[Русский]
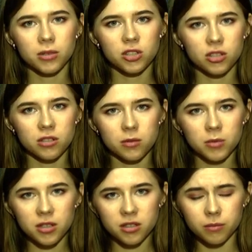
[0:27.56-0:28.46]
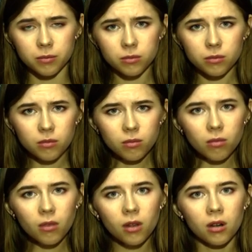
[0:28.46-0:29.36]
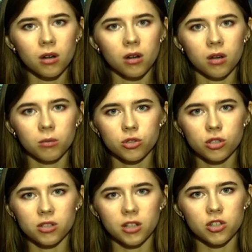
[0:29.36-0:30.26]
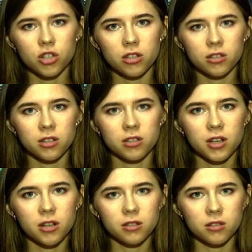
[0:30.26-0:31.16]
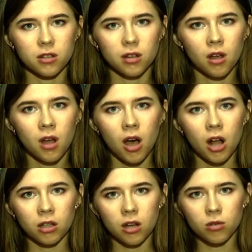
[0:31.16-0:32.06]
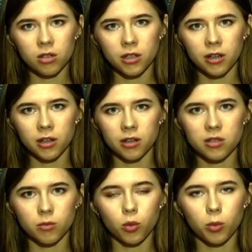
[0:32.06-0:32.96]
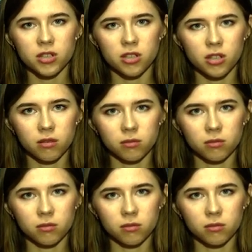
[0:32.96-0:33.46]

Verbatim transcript: причине смерти а, мужчина скончался от диагноза алкогольная кардиомиопатия.